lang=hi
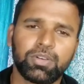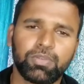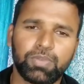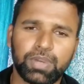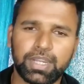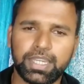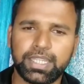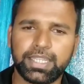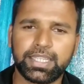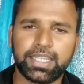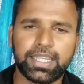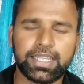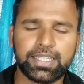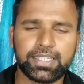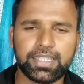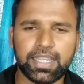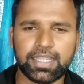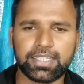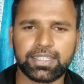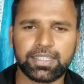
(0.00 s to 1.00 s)
वाले ये
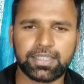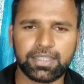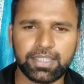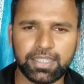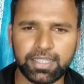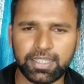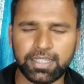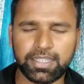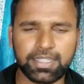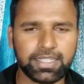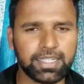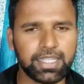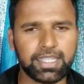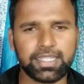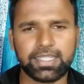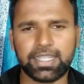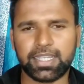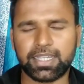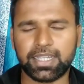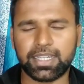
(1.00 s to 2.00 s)
इजाज़त दें कि
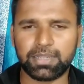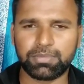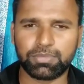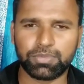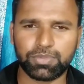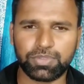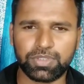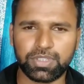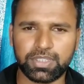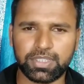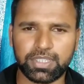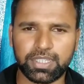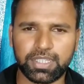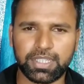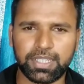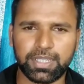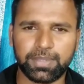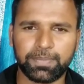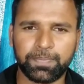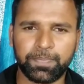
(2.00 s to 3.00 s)
नहीं जाकर आप कुश्ती
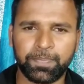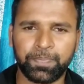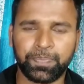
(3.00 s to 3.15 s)
सीखिए